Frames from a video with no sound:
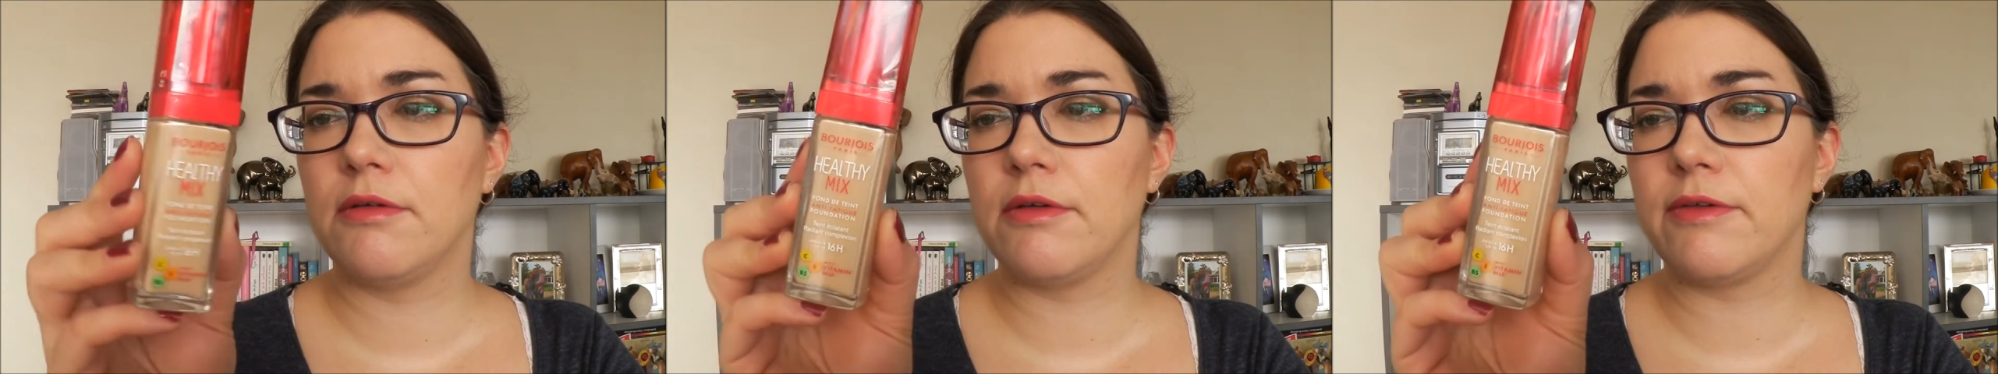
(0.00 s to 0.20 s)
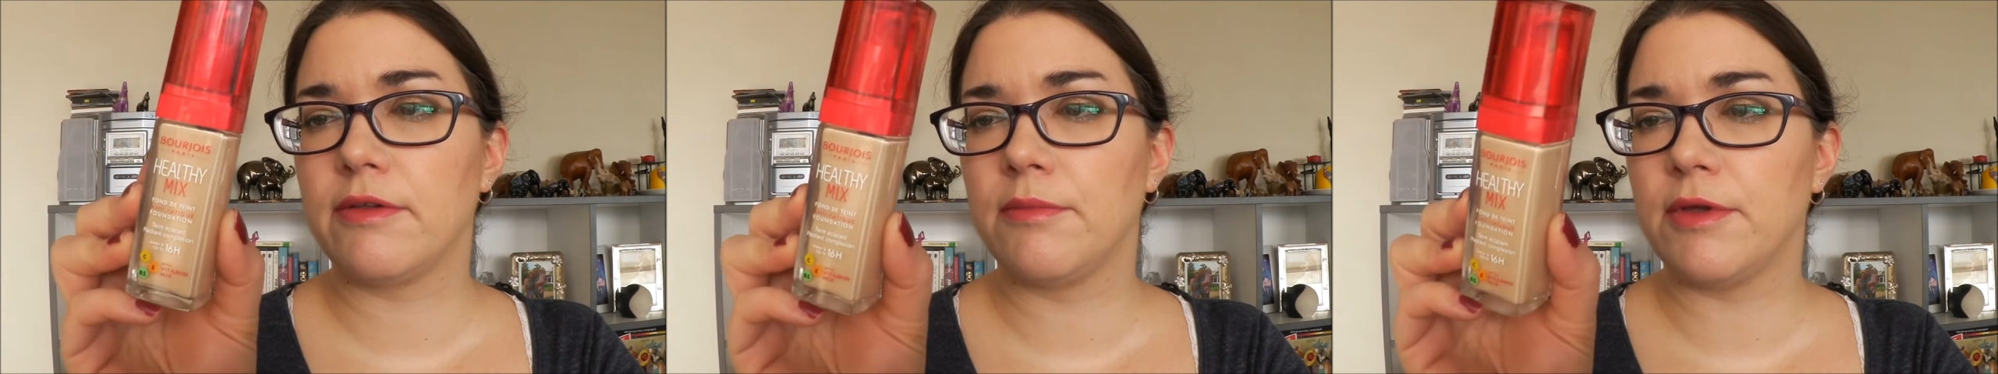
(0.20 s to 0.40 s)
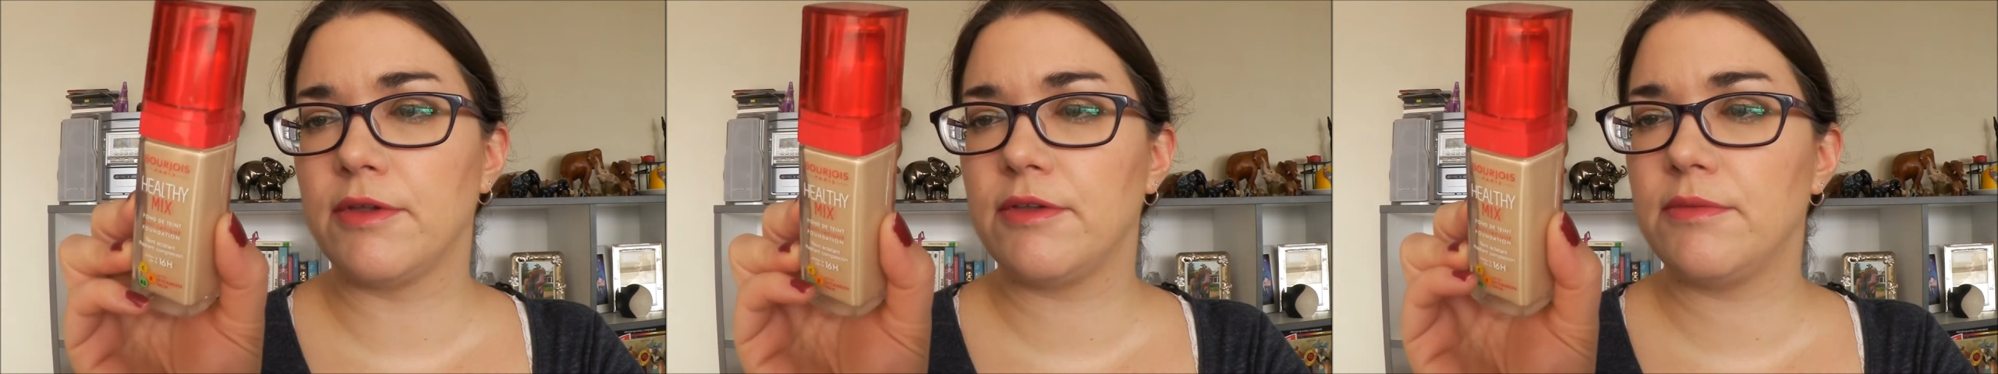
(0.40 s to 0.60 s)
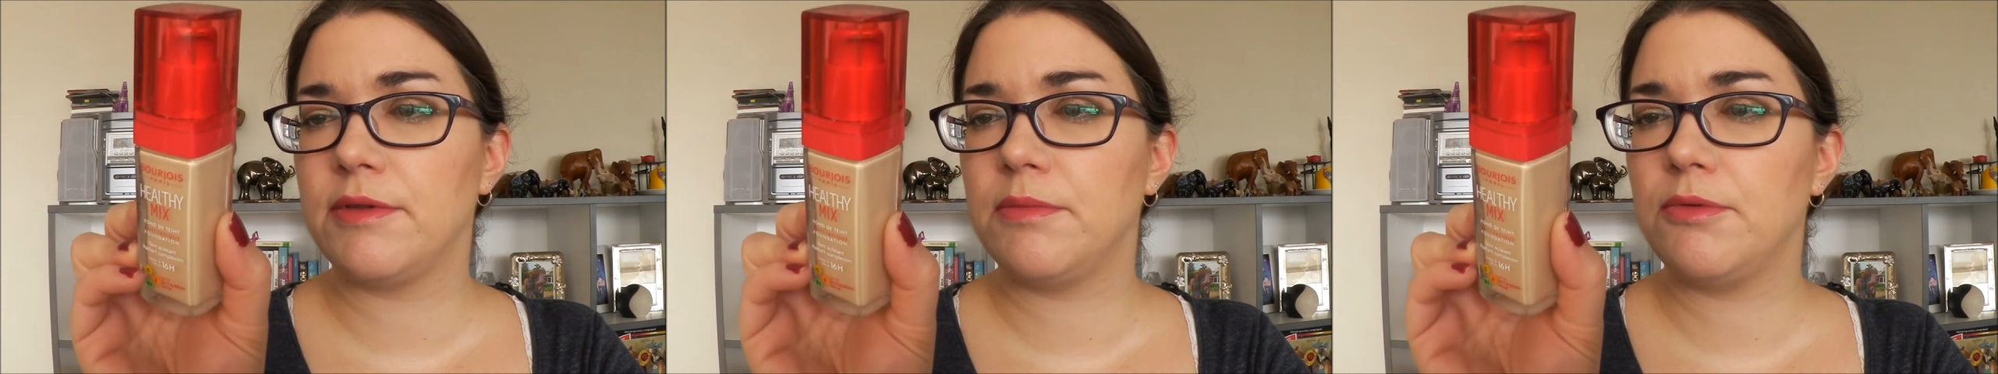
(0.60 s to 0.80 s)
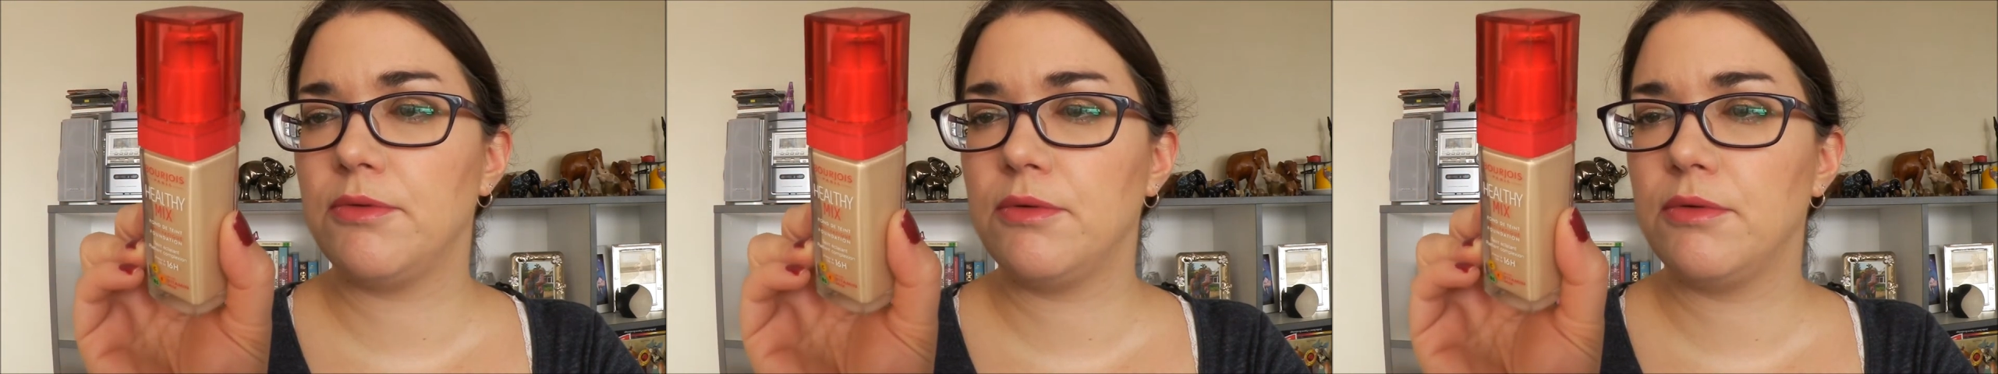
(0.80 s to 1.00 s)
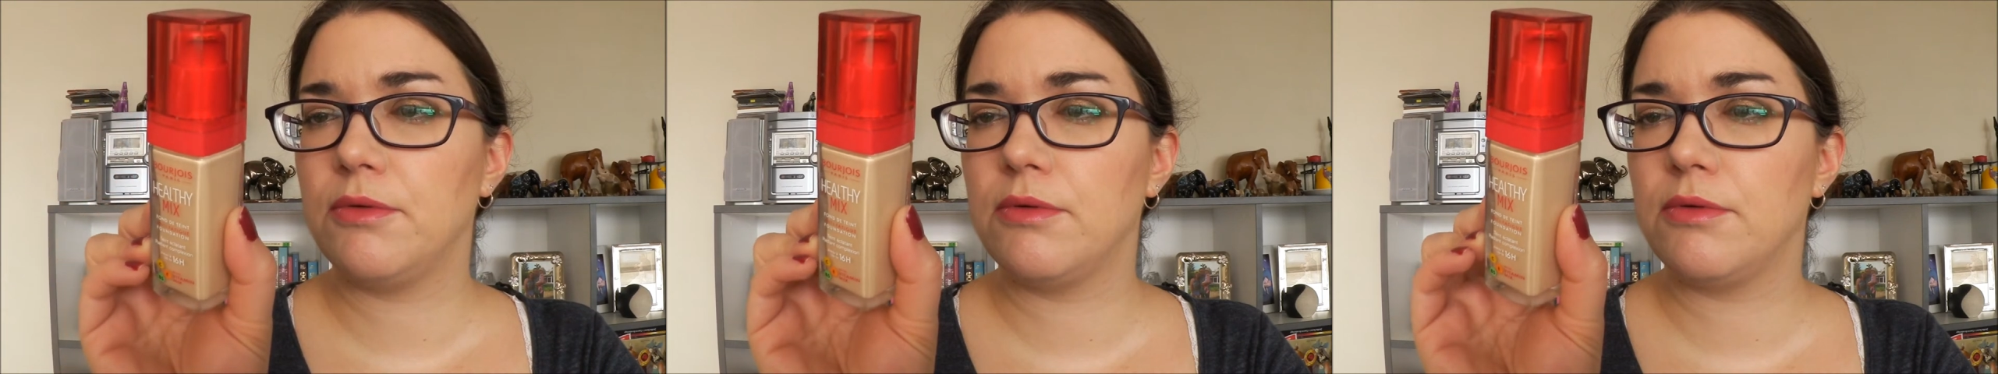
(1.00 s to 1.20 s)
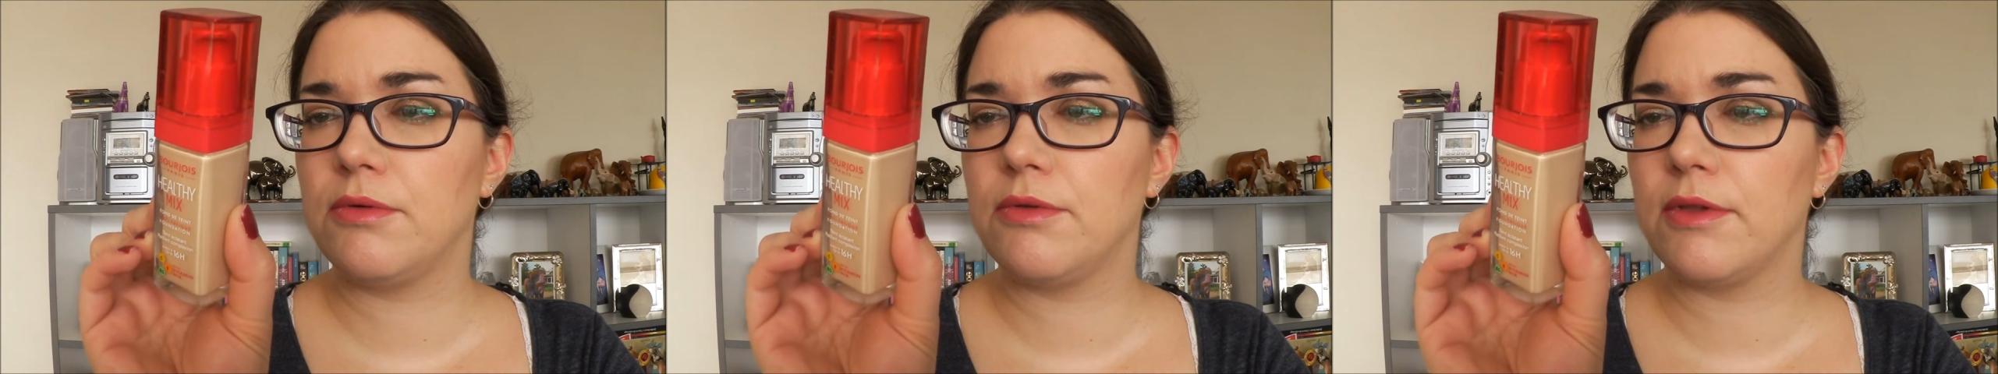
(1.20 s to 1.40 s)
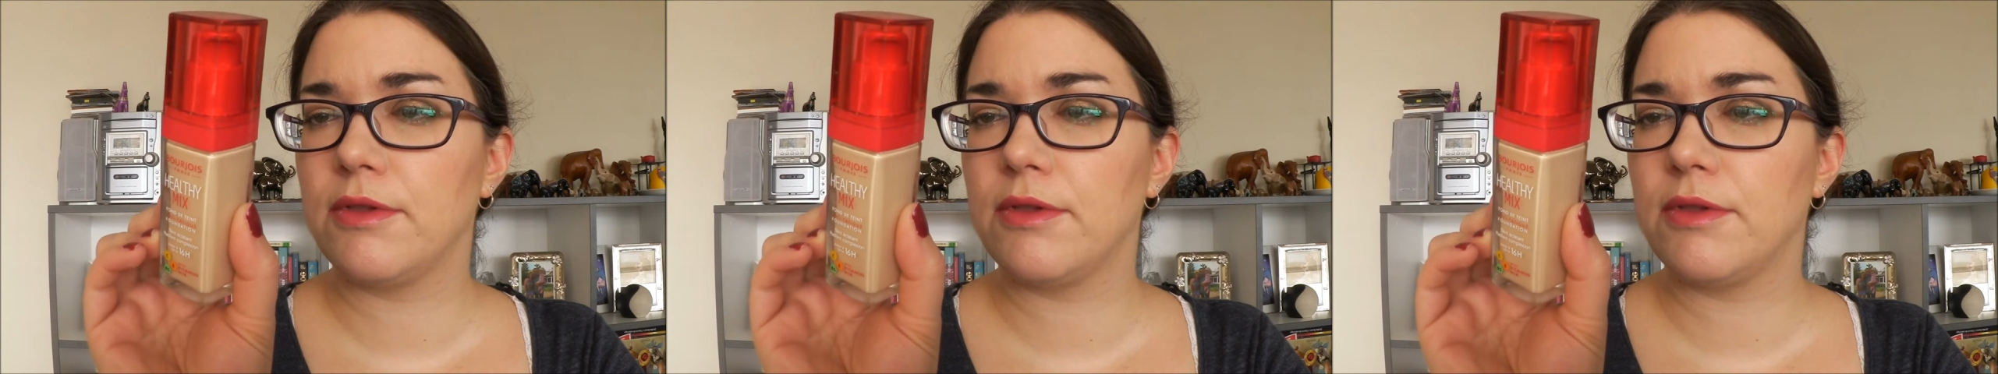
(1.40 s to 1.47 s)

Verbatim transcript: Ça m'a un petit peu